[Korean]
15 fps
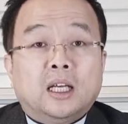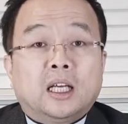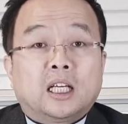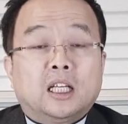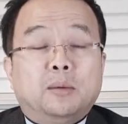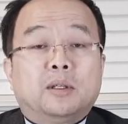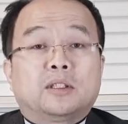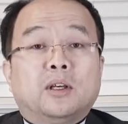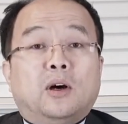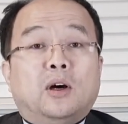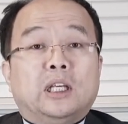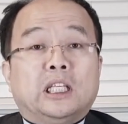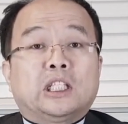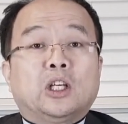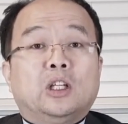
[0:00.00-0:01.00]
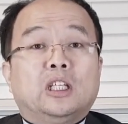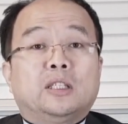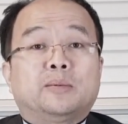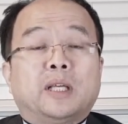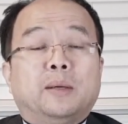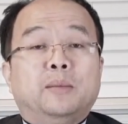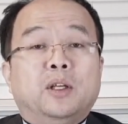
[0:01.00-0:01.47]
그러면서
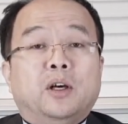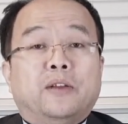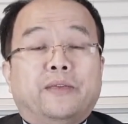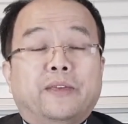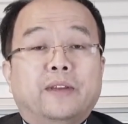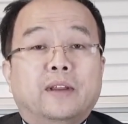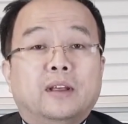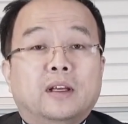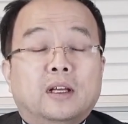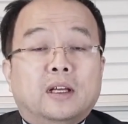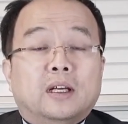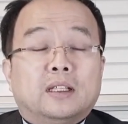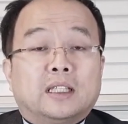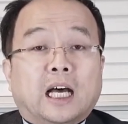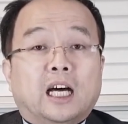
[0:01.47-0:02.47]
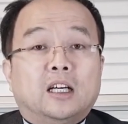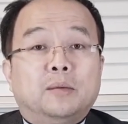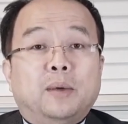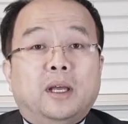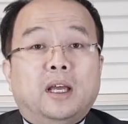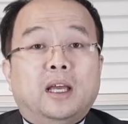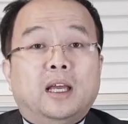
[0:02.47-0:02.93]
2023년
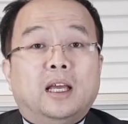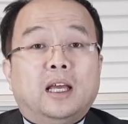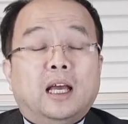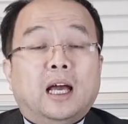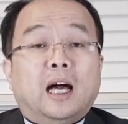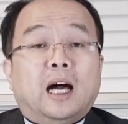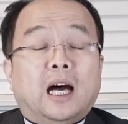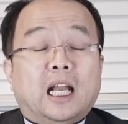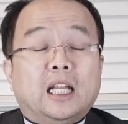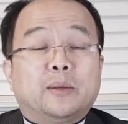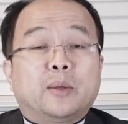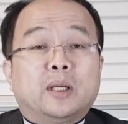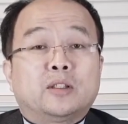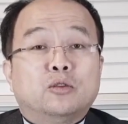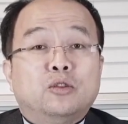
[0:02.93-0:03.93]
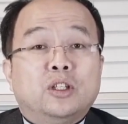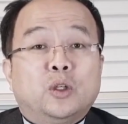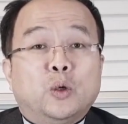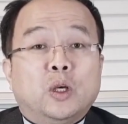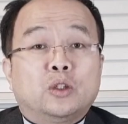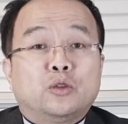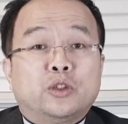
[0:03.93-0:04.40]
다음에 하나님께서 우리
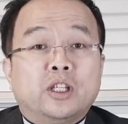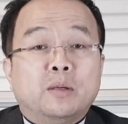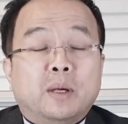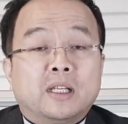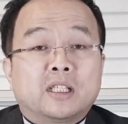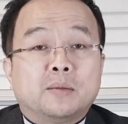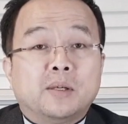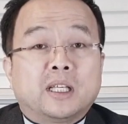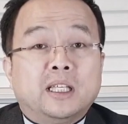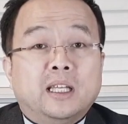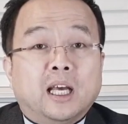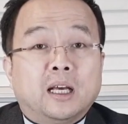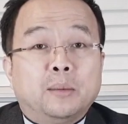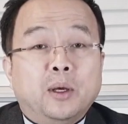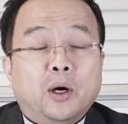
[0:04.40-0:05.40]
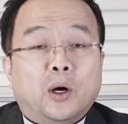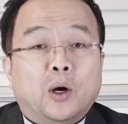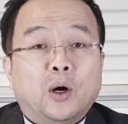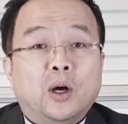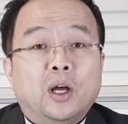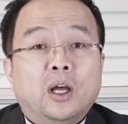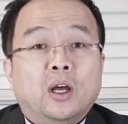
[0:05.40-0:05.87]
교회에 주실 말씀을 기대하며
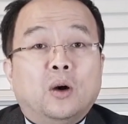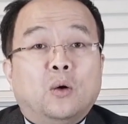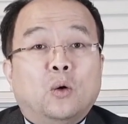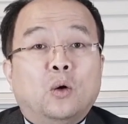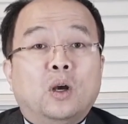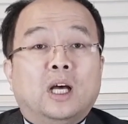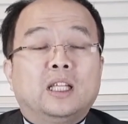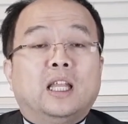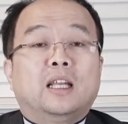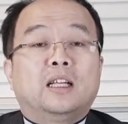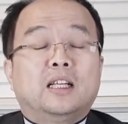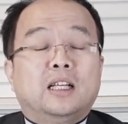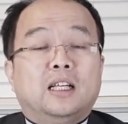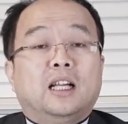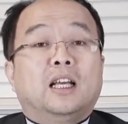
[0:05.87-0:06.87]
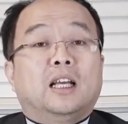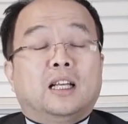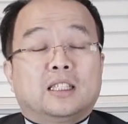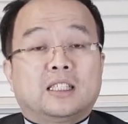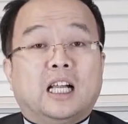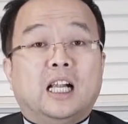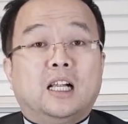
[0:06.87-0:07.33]
올 한 해를
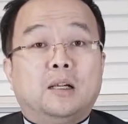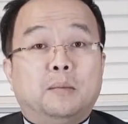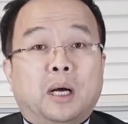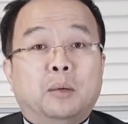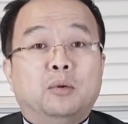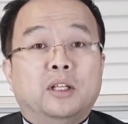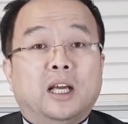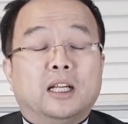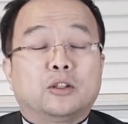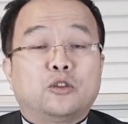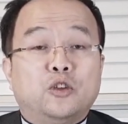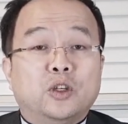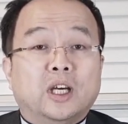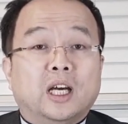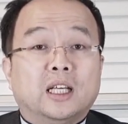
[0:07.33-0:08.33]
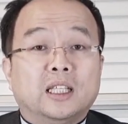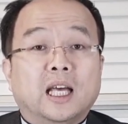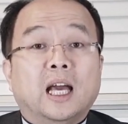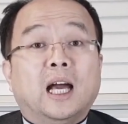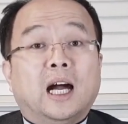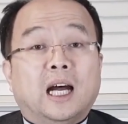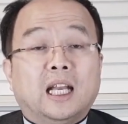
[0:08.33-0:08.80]
잘 마무리하는 귀한
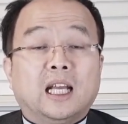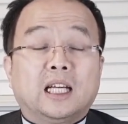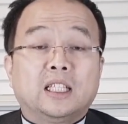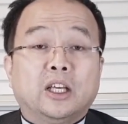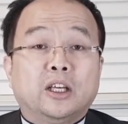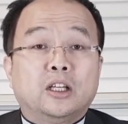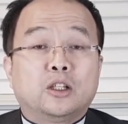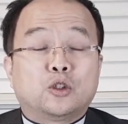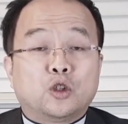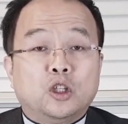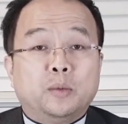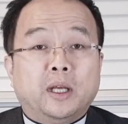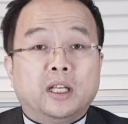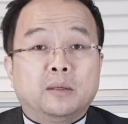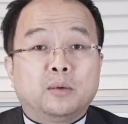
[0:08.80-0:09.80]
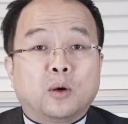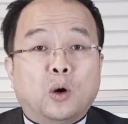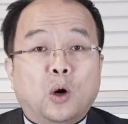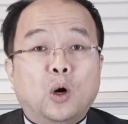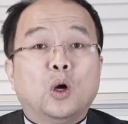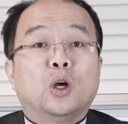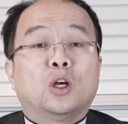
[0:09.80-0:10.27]
한 해가 되기를 주님의
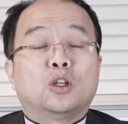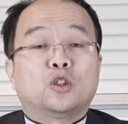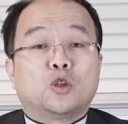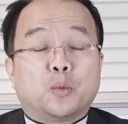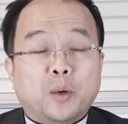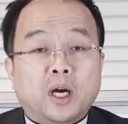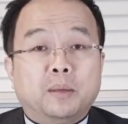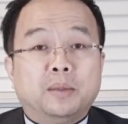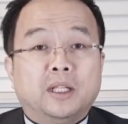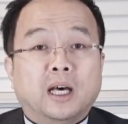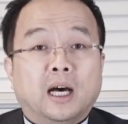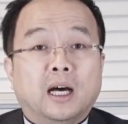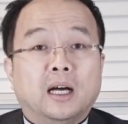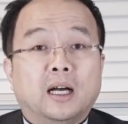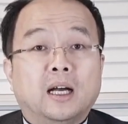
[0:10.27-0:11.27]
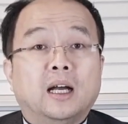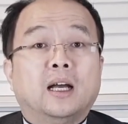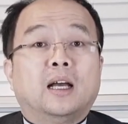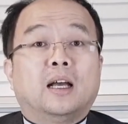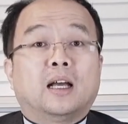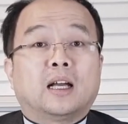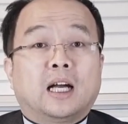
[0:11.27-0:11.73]
이름으로 축복합니다.
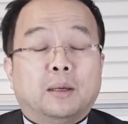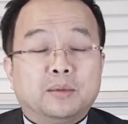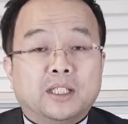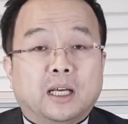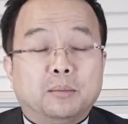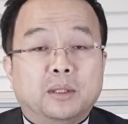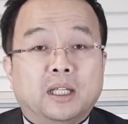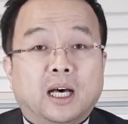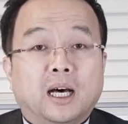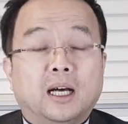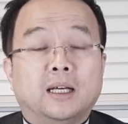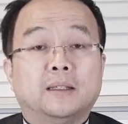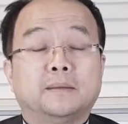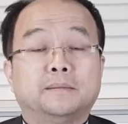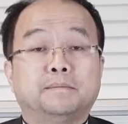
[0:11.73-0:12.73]
감사합니다.